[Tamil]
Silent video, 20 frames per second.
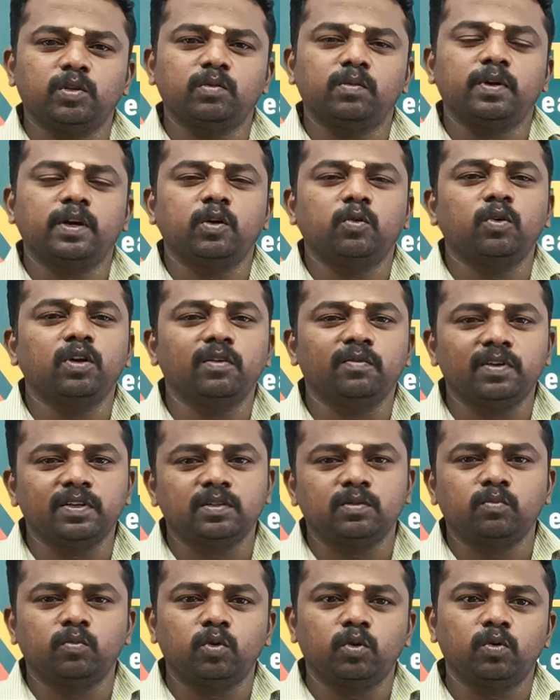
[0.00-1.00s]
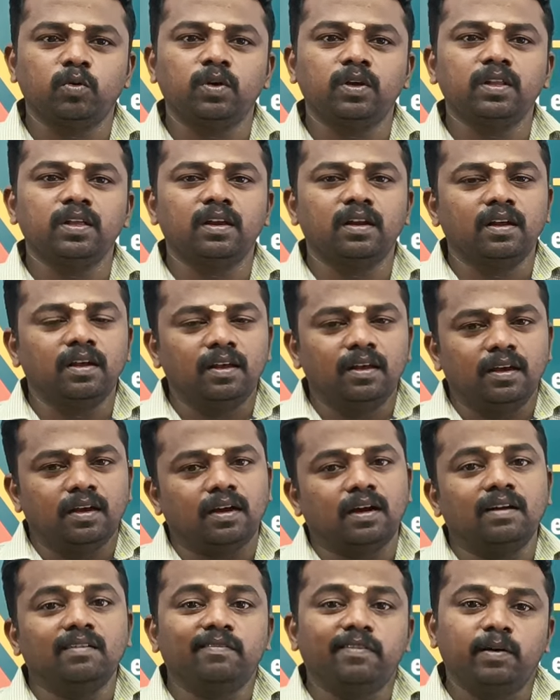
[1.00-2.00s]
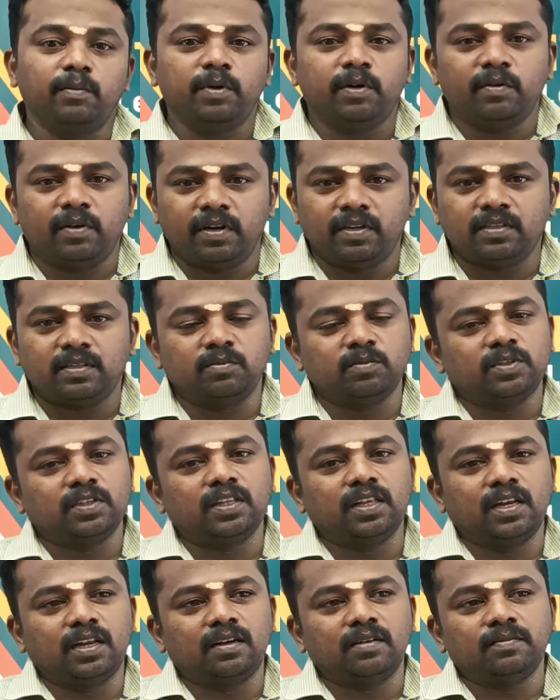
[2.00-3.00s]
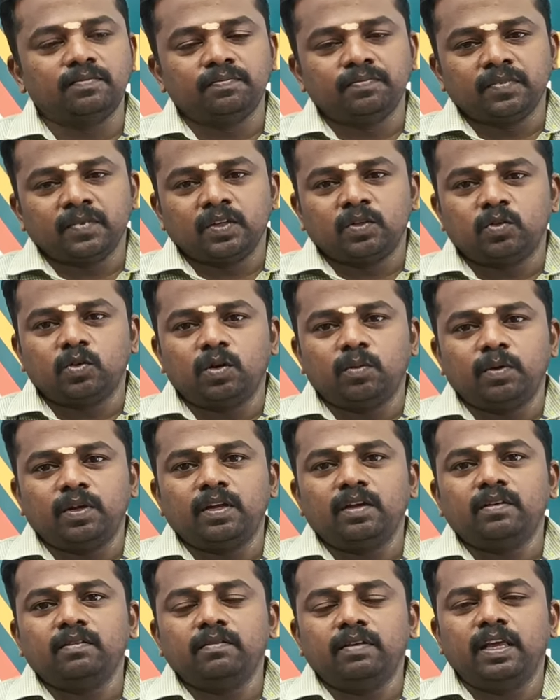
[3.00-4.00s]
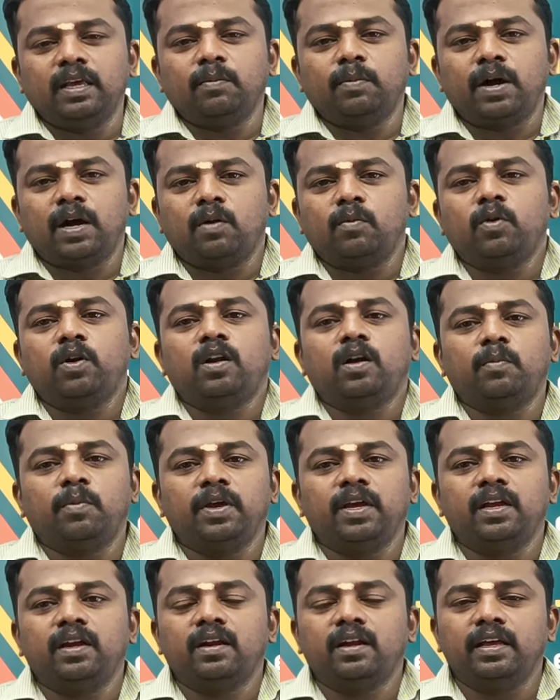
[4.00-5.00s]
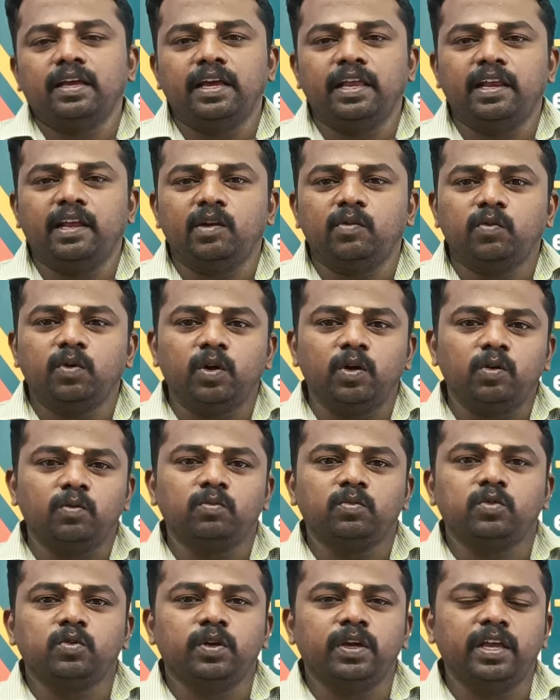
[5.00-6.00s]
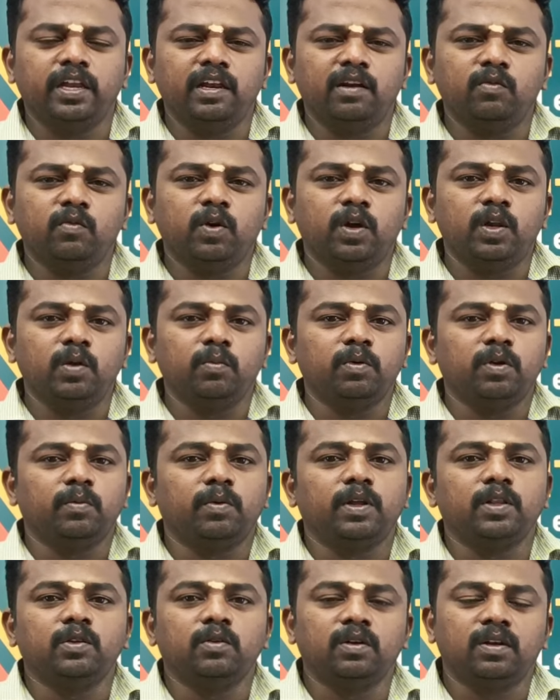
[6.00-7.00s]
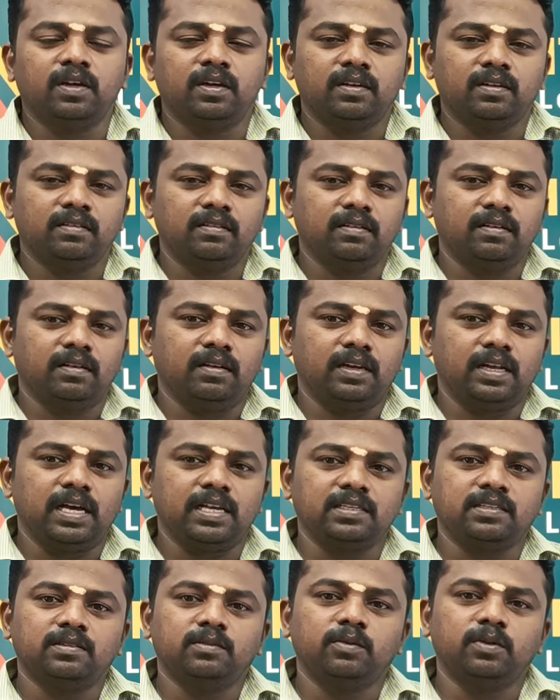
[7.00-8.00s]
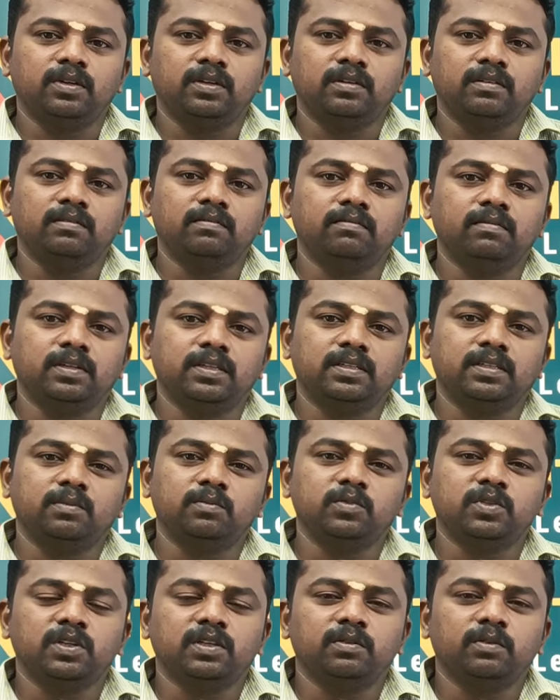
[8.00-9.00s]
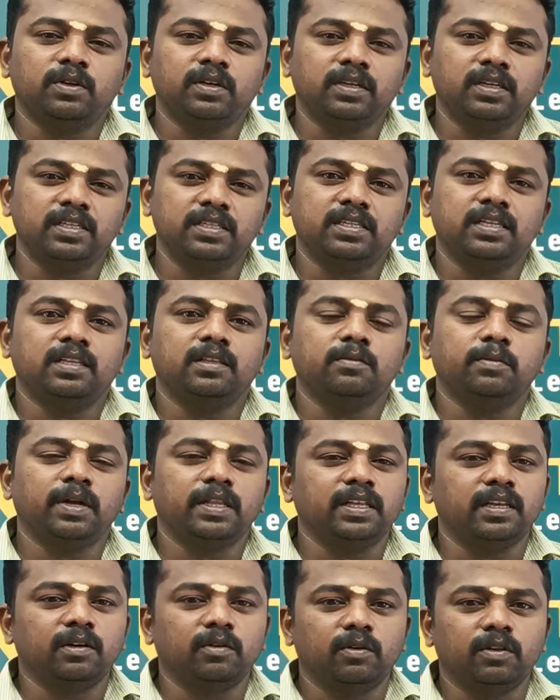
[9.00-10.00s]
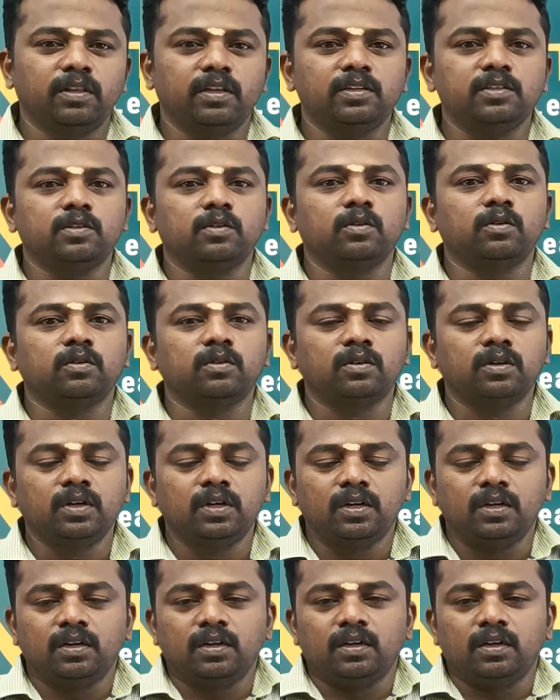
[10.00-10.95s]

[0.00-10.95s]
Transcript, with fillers: ஸோ மொத்தம் கூட டுவெண்ட்டி ஃபைவ் சம் புட்டுக்கதர் கன்ஃபார்மாக வர சம்ஸ் இதெல்லாம் ஸோ நம்ம இன்னைக்கு பார்க்க போகிற டாபிக் என்னென்னா ஏரியன் வால்யூம் ஸோ ஏரியன் வால்யூமில் பார்த்தோன்னா லாஸ்ட் ஒரு சம்ஸ் ஒரு ஹிஸ்ட்ரி எடுத்து பார்த்தீங்கன்னா கூட தெரிஞ்சிருக்கும்